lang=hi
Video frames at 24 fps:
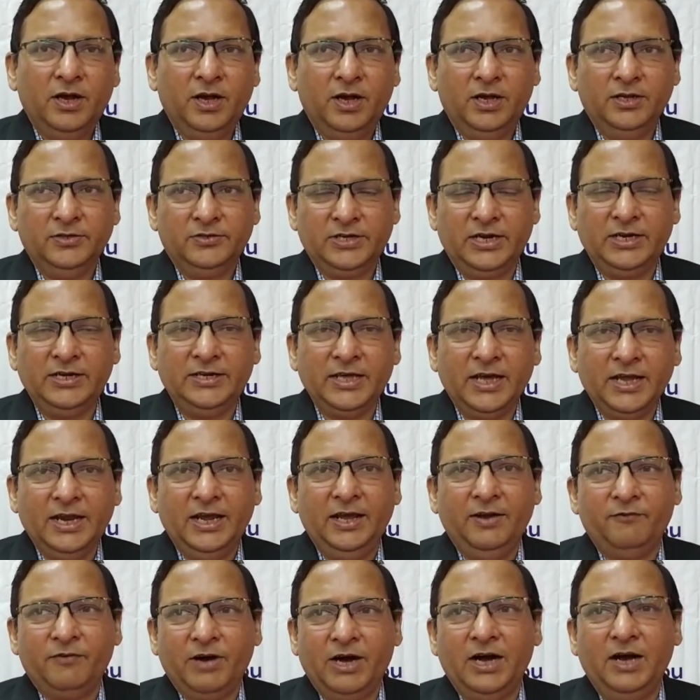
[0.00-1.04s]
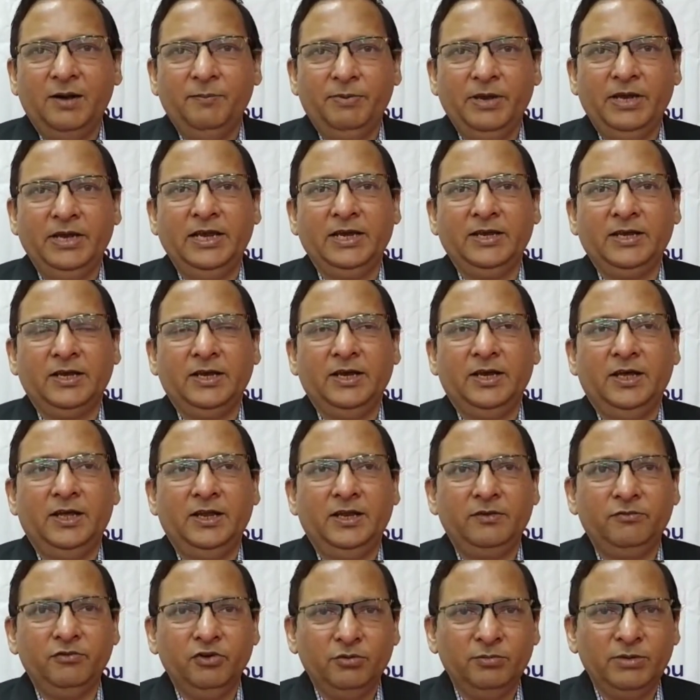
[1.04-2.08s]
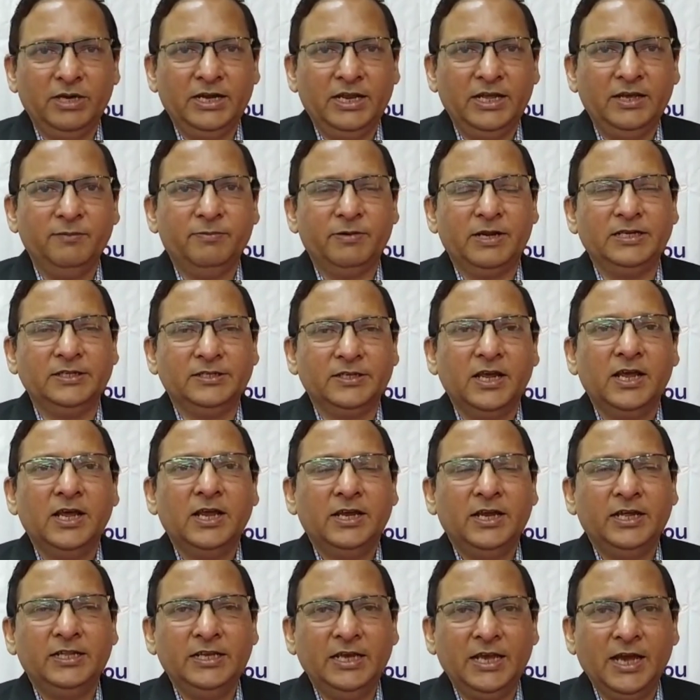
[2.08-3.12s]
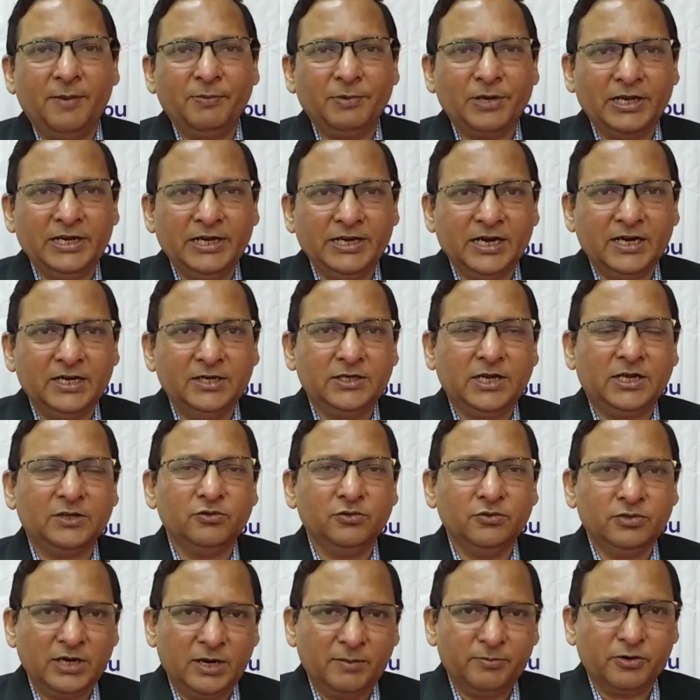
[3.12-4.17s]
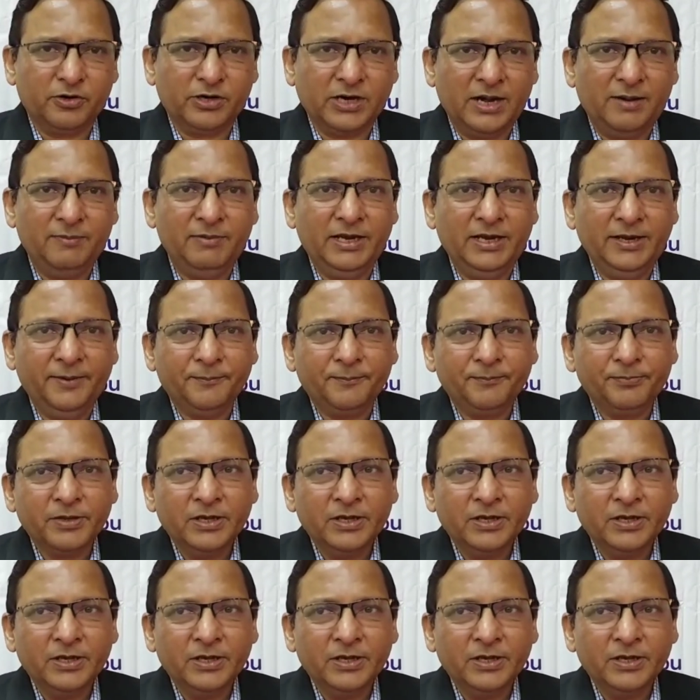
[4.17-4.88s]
सेंटर है वहाँ पे एक रिव्यू मीटिंग प्लस निधि आपके निकट का दूसरा प्रोग्राम है